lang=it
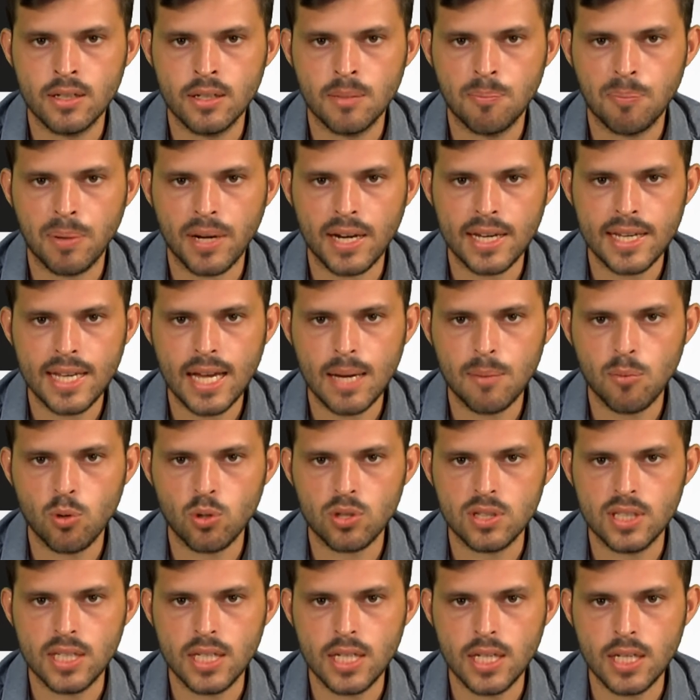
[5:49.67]
eh,
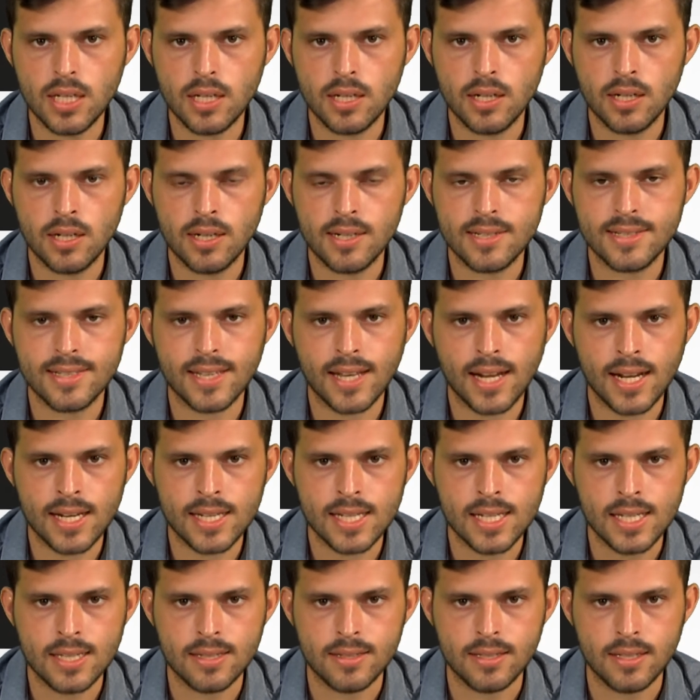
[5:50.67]
parliamo di eh,
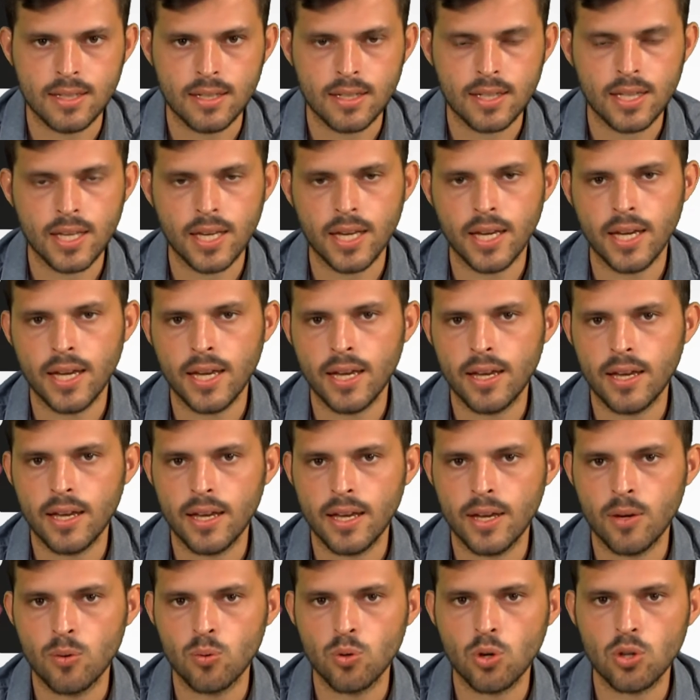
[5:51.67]
Saraniti che
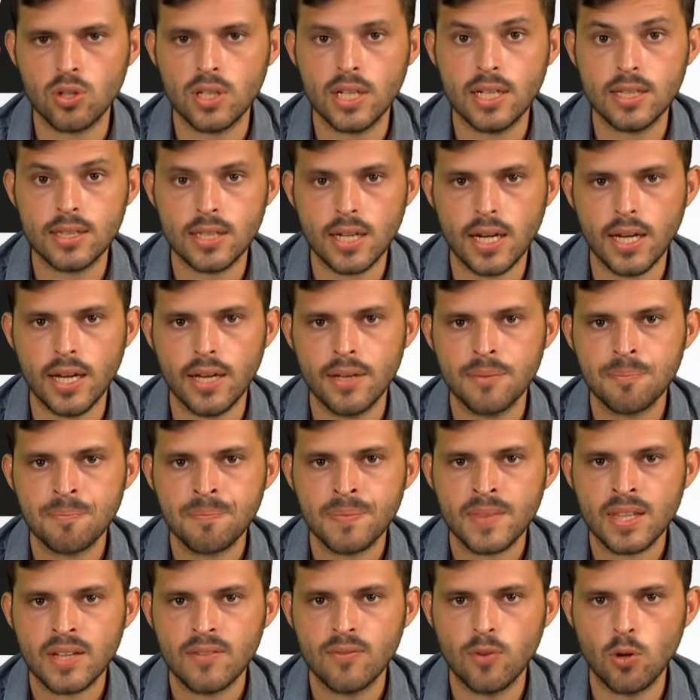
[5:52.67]
è uno dei
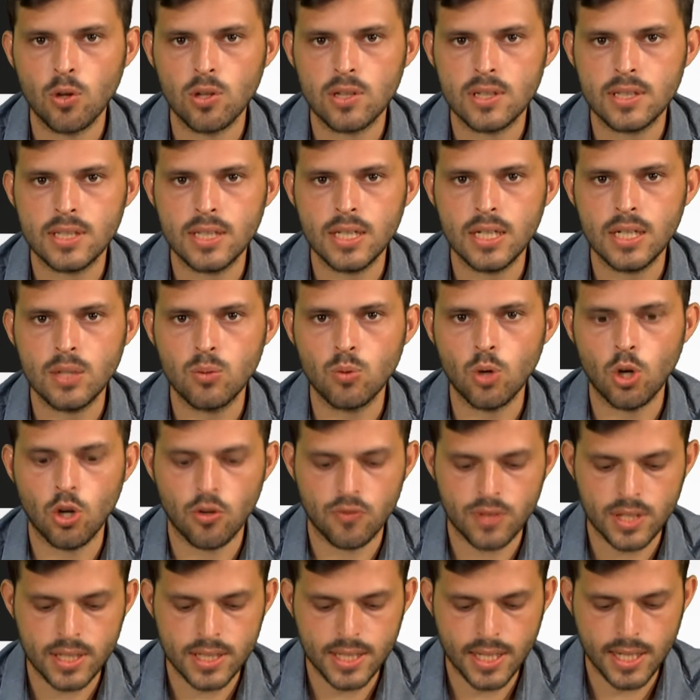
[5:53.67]
tre volti
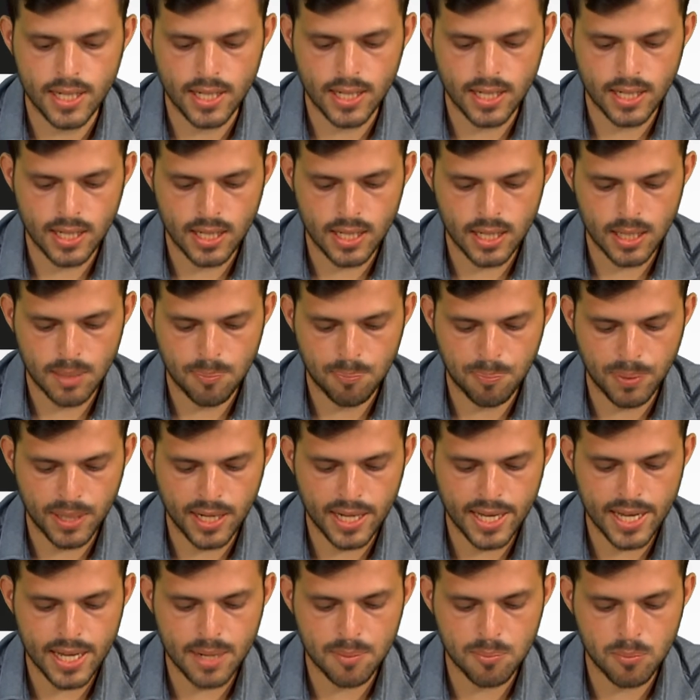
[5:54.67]
nuovi del
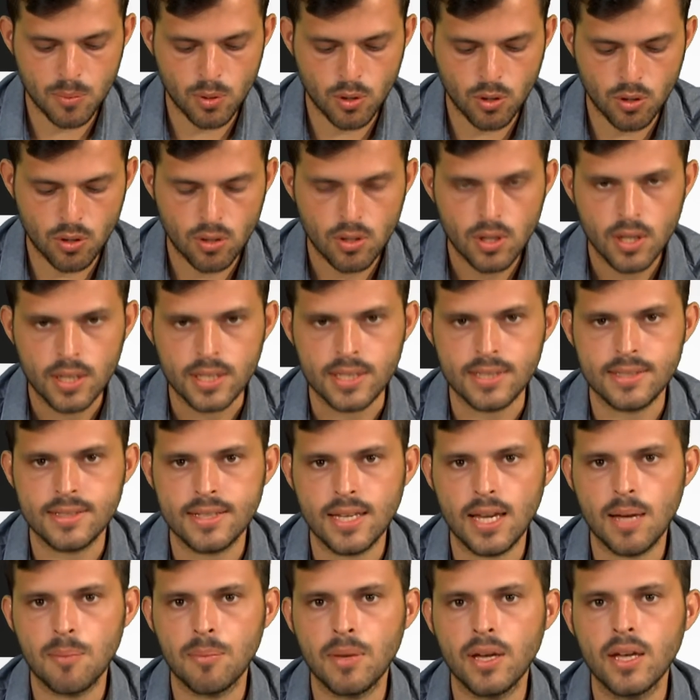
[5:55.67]
Palermo
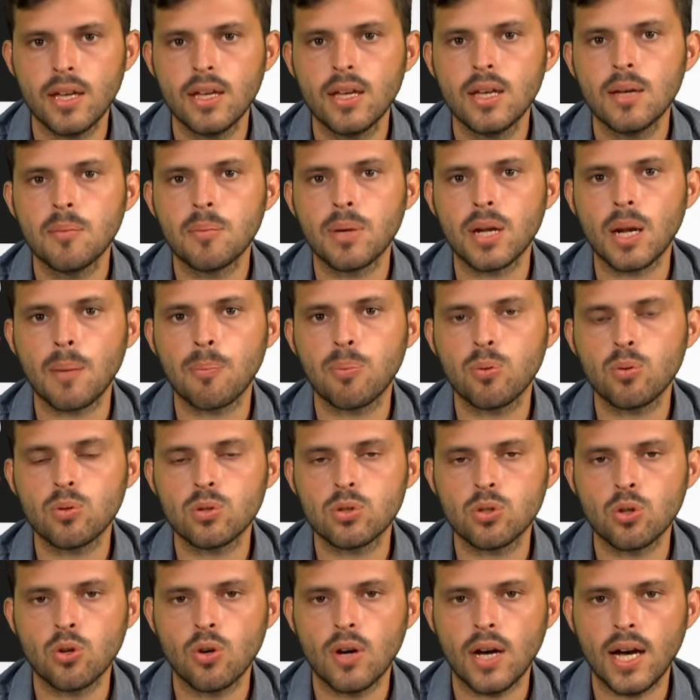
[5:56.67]
insieme per
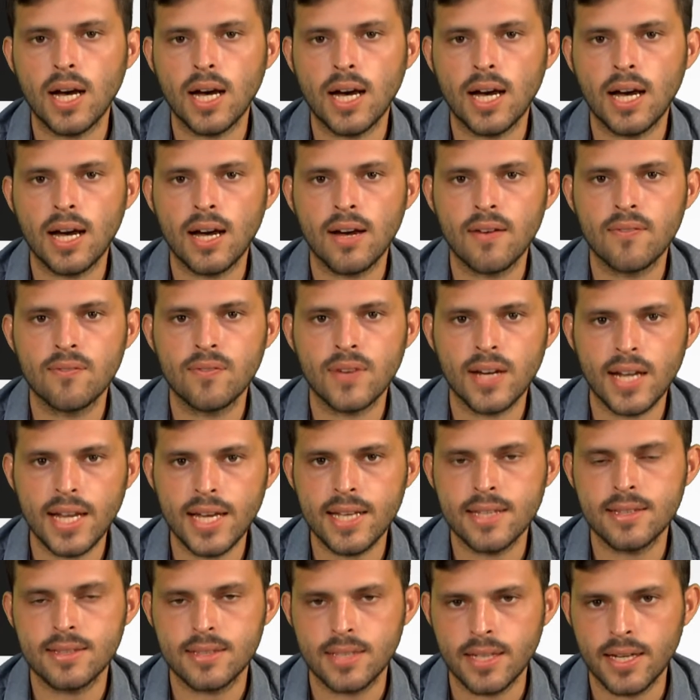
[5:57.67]
l'appunto a
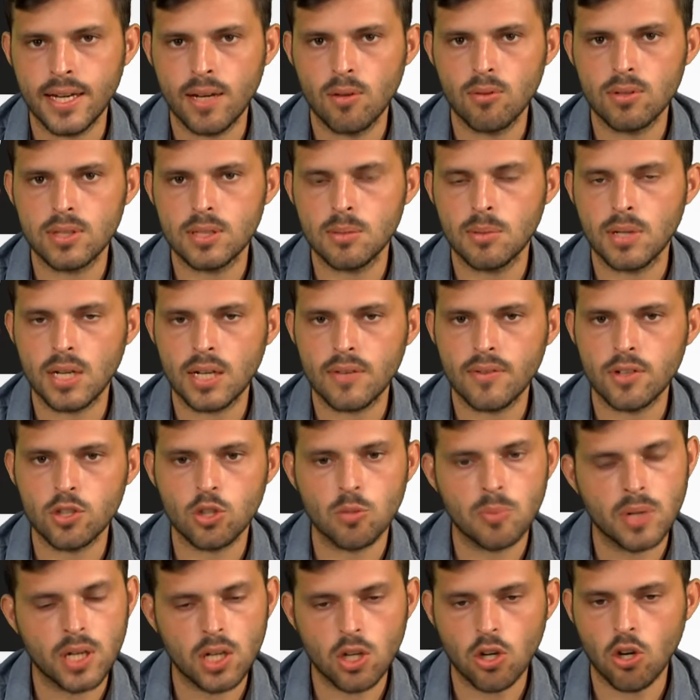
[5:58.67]
Valente e all'ultimo
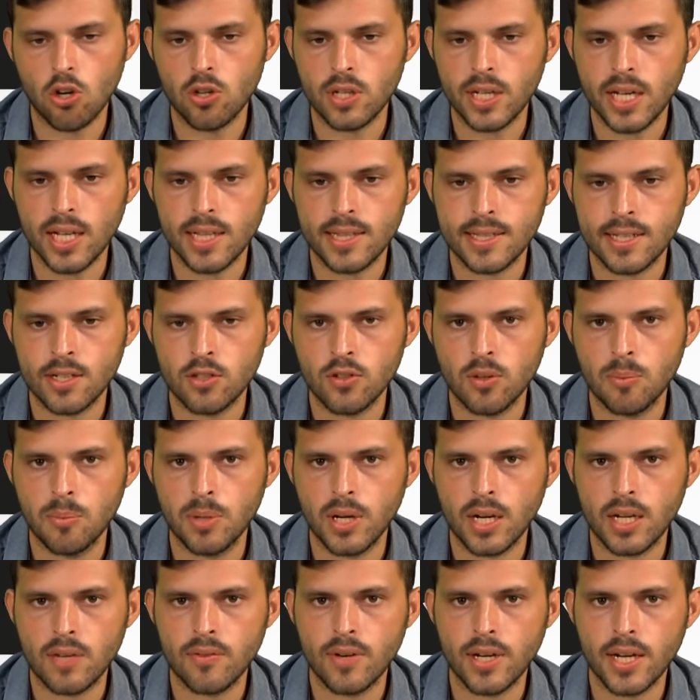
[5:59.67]
arrivato Marconi, altri ne
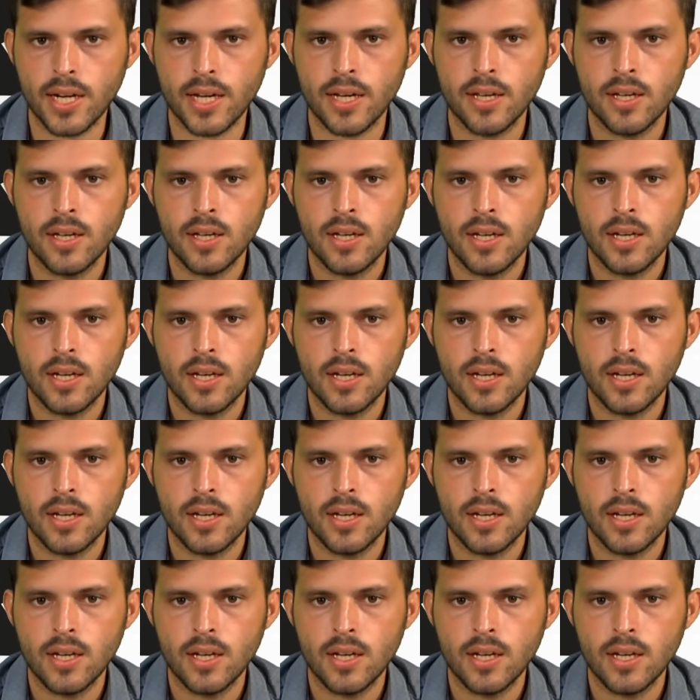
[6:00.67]
dovrebbero arrivare